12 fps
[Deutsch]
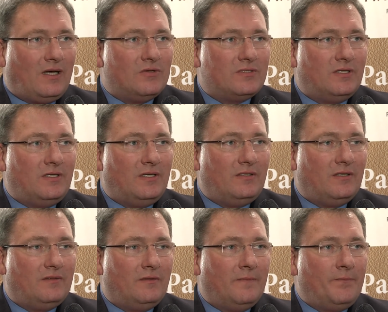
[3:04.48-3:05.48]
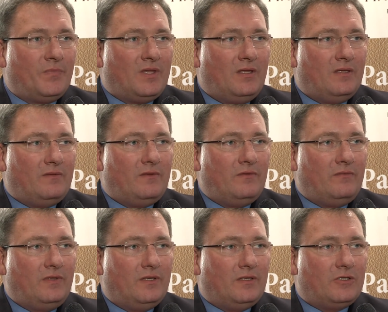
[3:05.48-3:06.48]
ausgerichtet. Hier sind
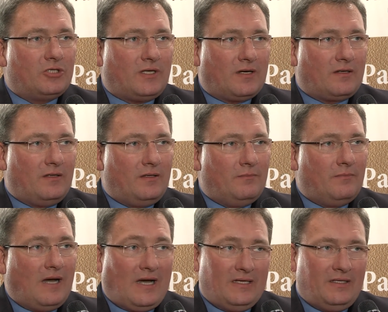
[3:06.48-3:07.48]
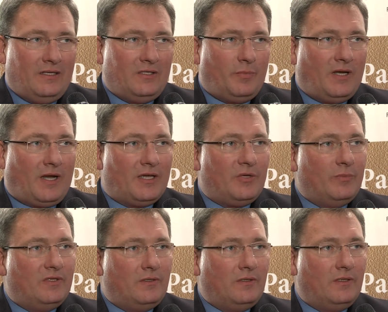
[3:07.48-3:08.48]
wir stark im High-Yield-Bereich
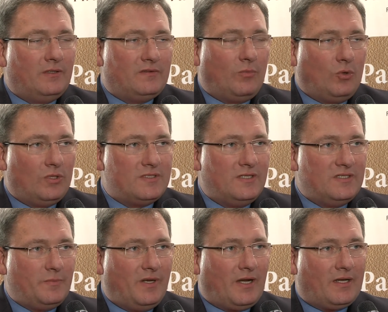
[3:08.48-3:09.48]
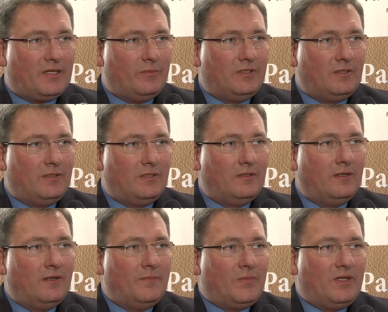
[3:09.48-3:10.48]
mit drin, also im Hochzinsbereich mit drinnen.
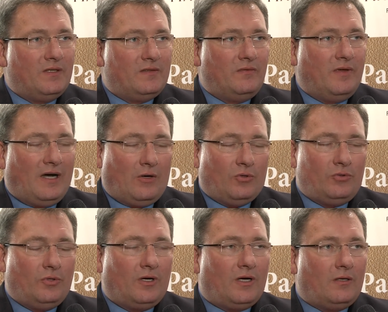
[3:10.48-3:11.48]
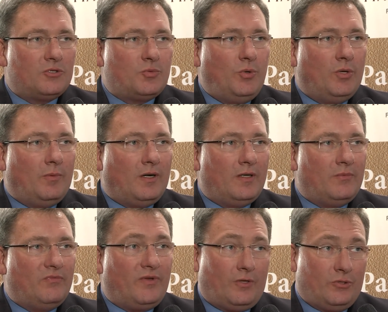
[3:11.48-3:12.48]
Hier sind wir auch durchaus spürbar
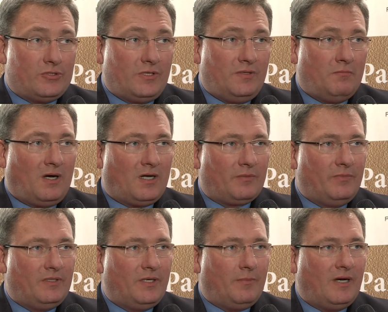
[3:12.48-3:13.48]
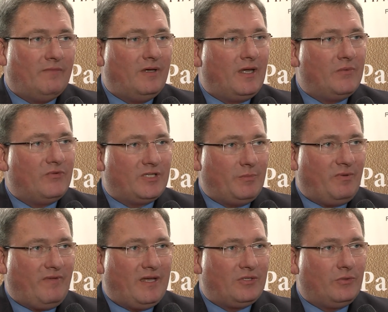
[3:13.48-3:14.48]
im fernöstlichen Markt mit dabei, weil hier einfach die
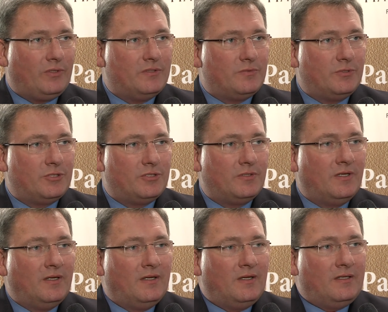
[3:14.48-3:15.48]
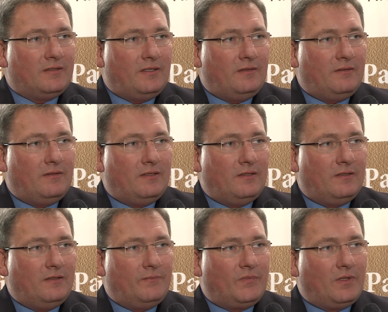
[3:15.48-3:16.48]
Bewertungen zwischen den
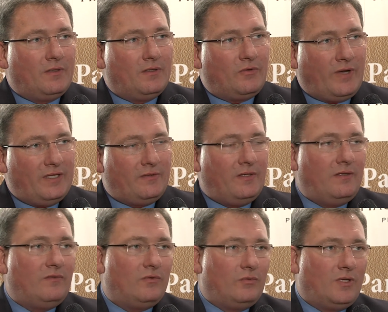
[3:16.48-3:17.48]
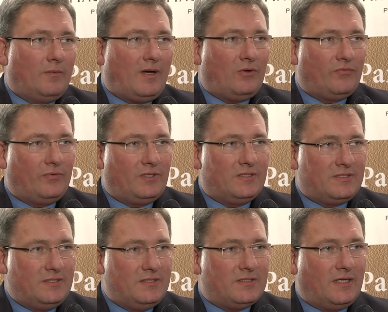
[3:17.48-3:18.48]
ähm, Ratings und aber auch von der
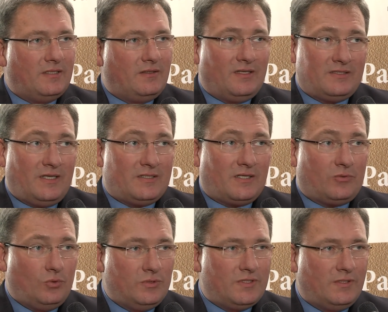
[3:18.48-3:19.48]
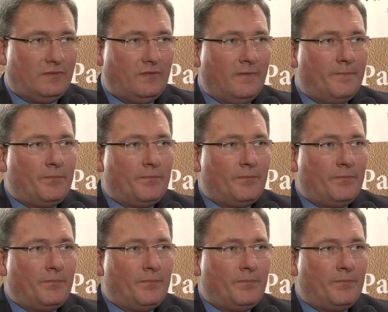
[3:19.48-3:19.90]
Zinsseite her sehr, sehr gut sind